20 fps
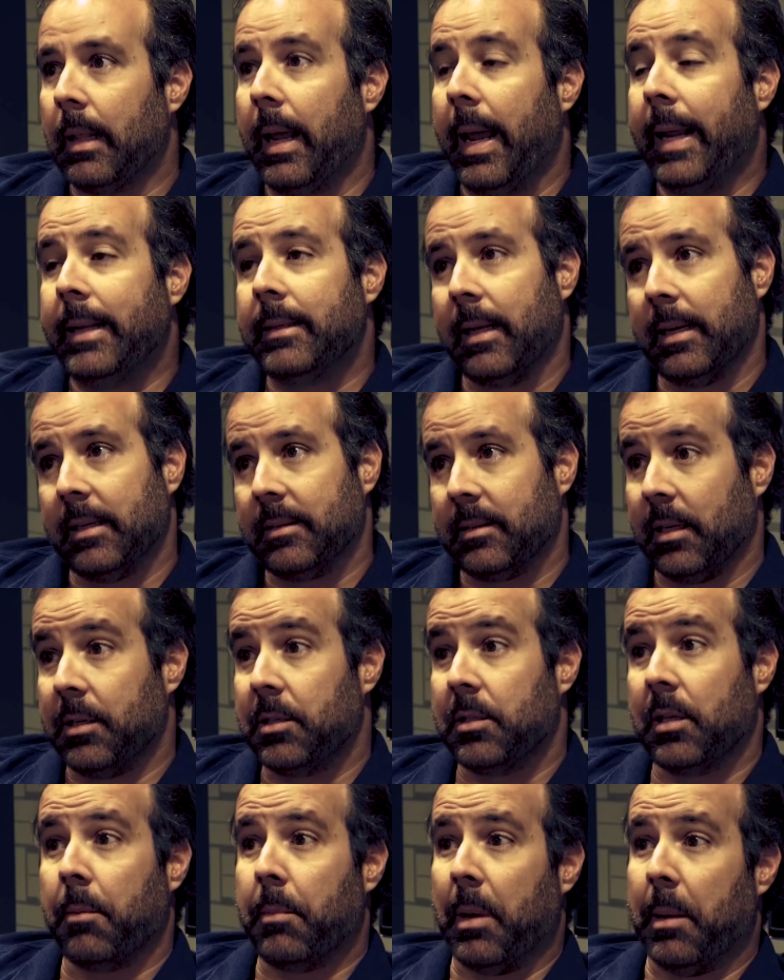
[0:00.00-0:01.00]
é
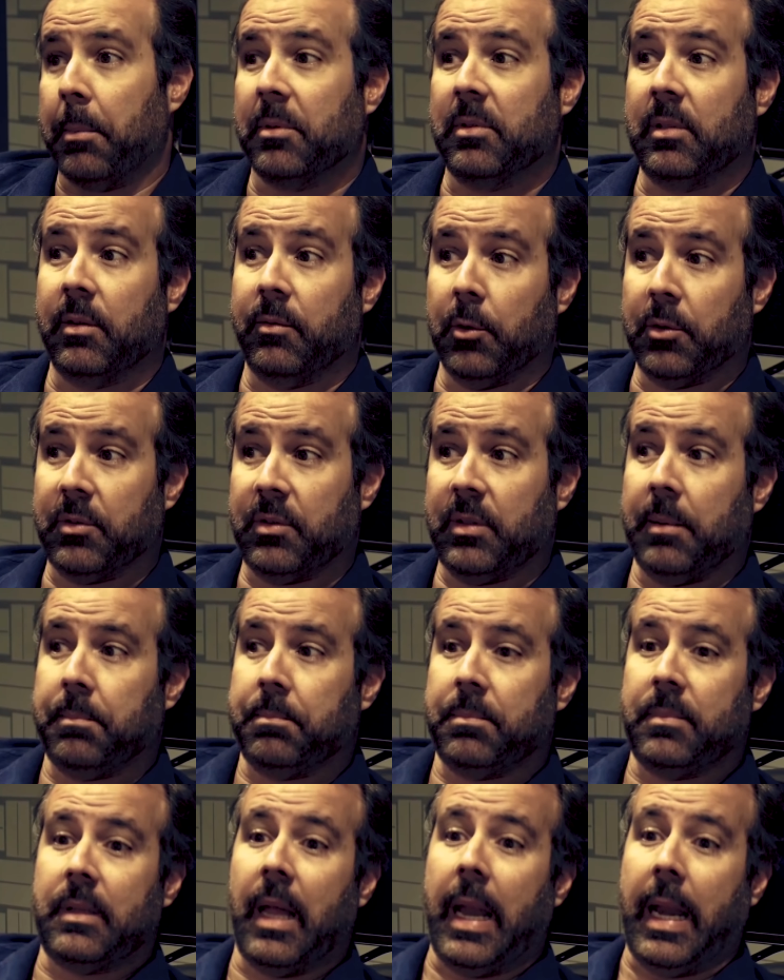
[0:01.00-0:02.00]
interessante também, porque se você
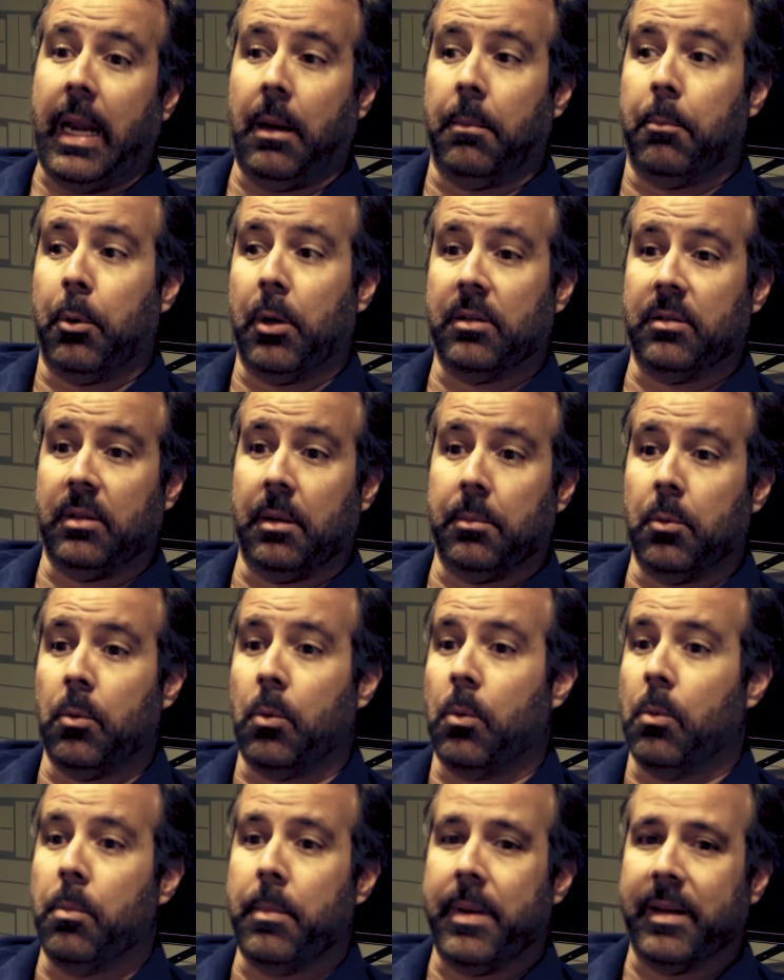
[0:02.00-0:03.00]
tem, por
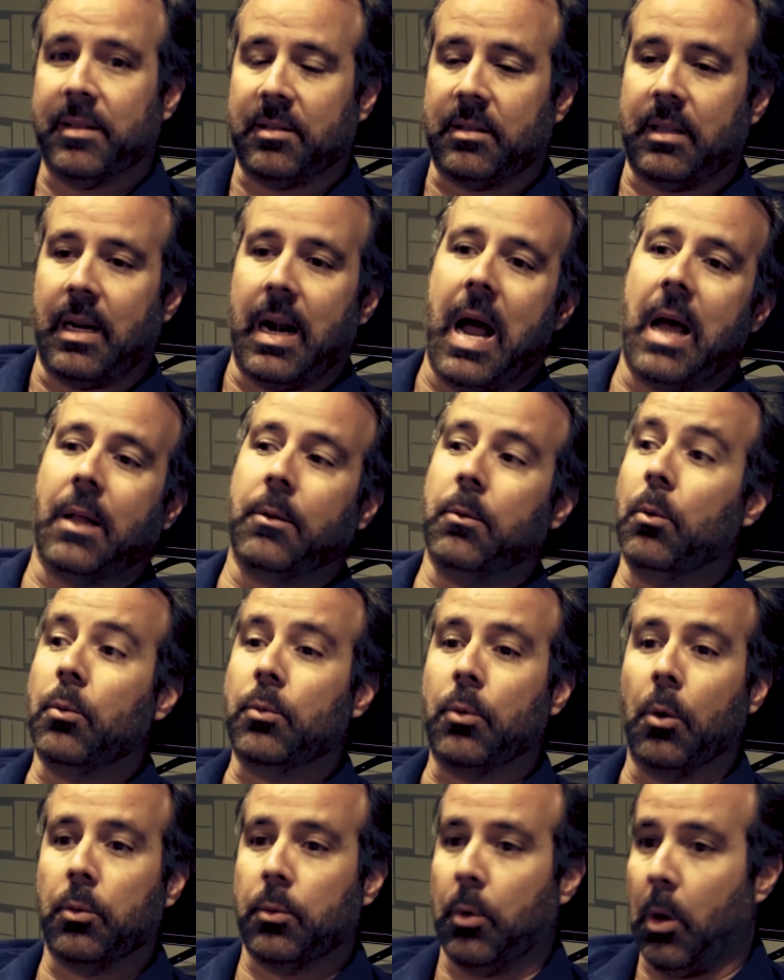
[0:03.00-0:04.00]
exemplo, um mestrado ou
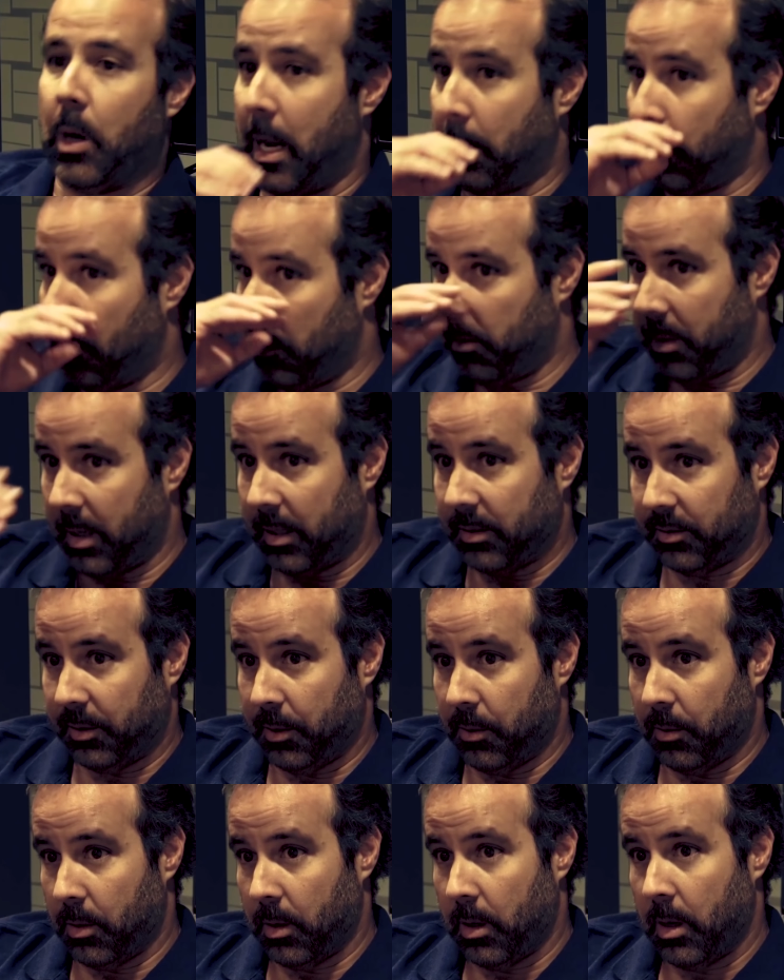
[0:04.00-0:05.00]
um doutorado no
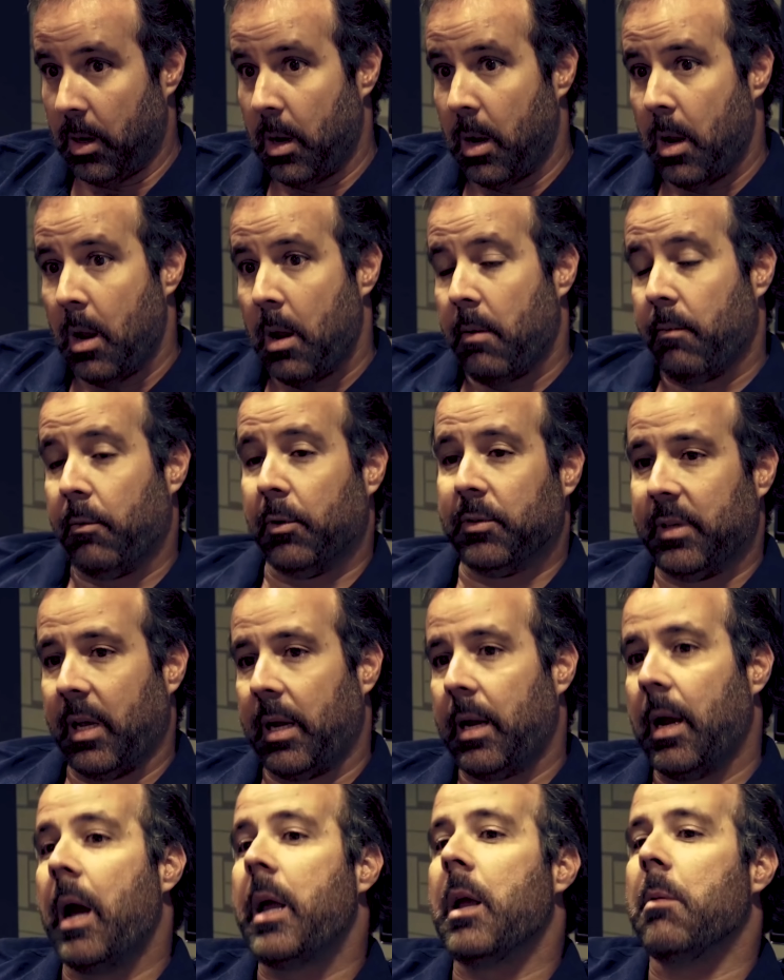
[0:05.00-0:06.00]
Brasil,
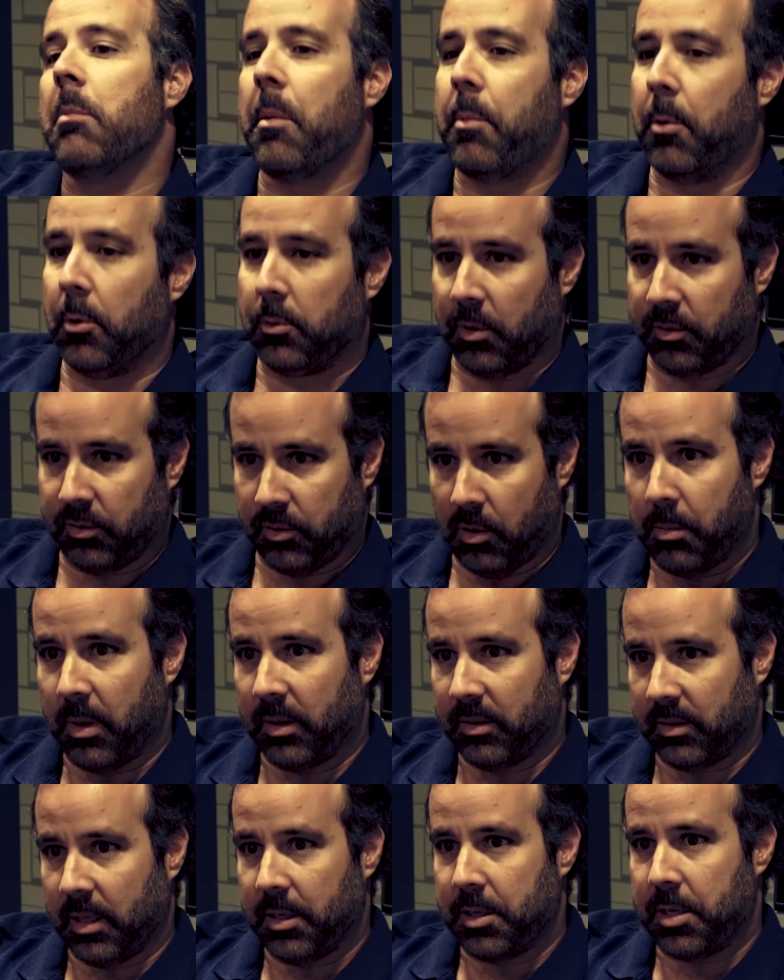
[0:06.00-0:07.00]
você ganha uma pontuação
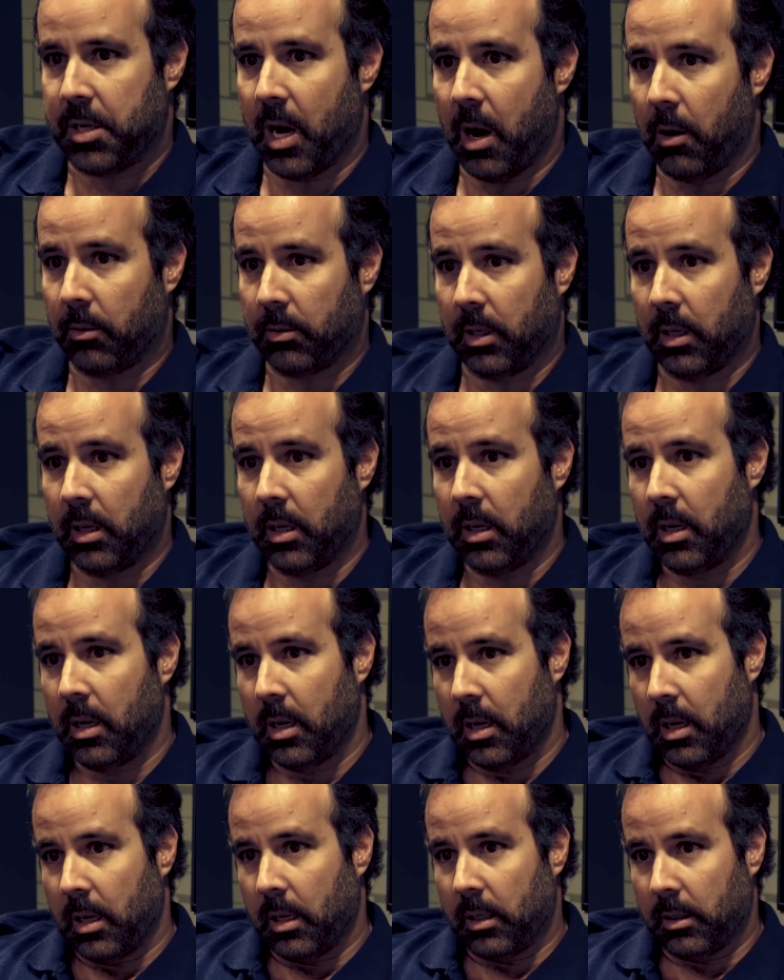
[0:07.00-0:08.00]
bastante alta
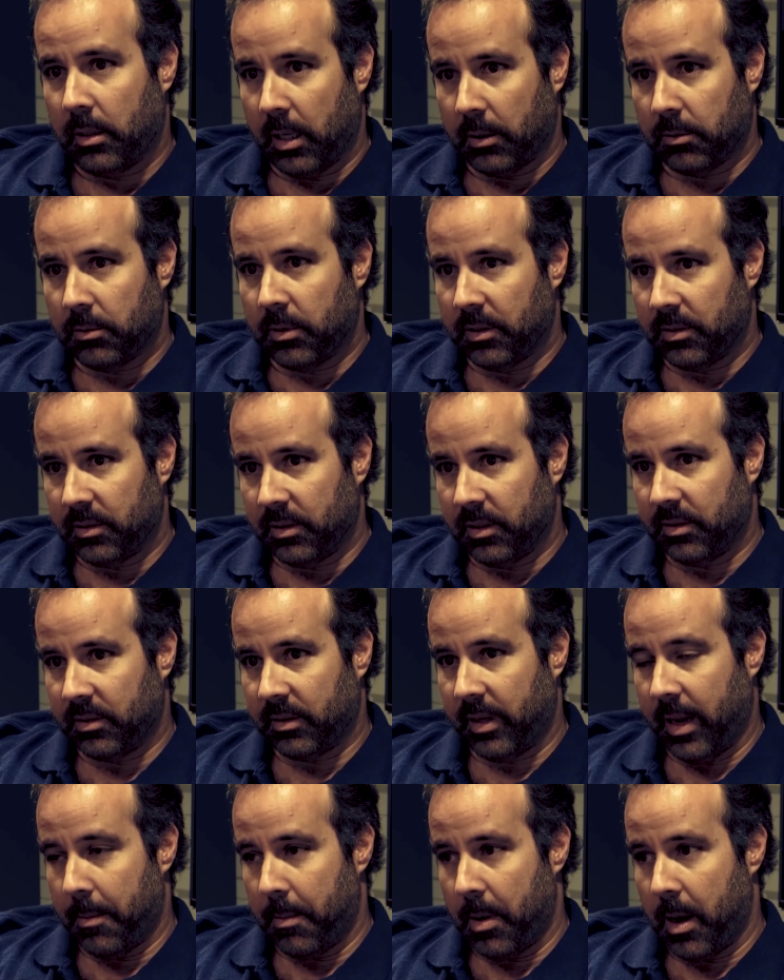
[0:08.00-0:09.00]
dentro desse
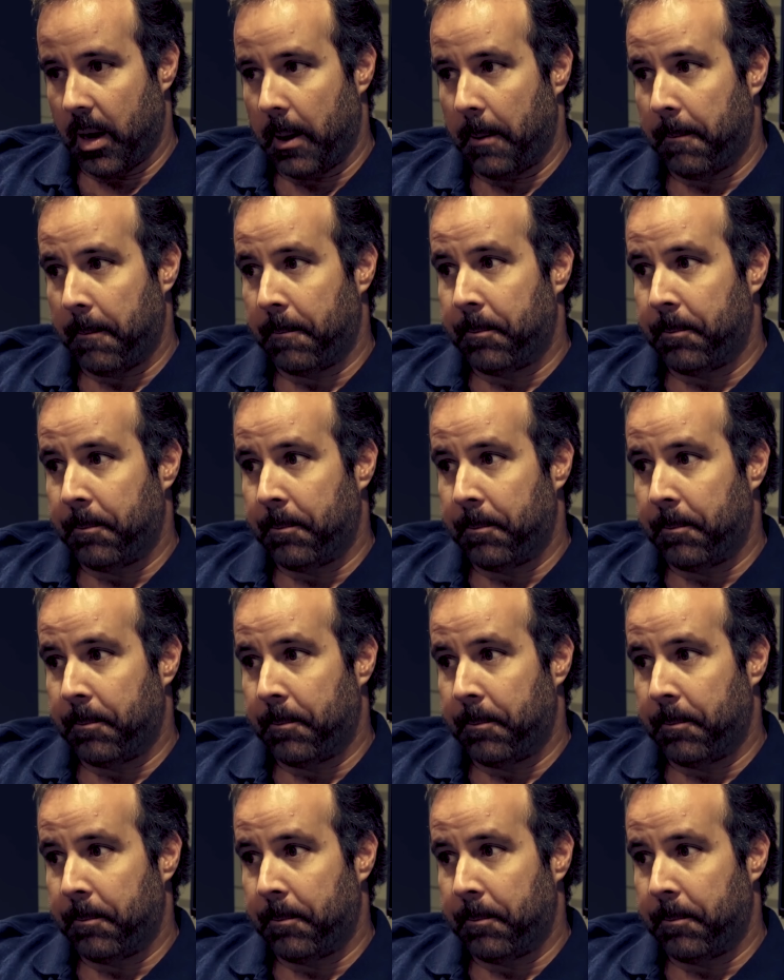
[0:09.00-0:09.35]
sistema.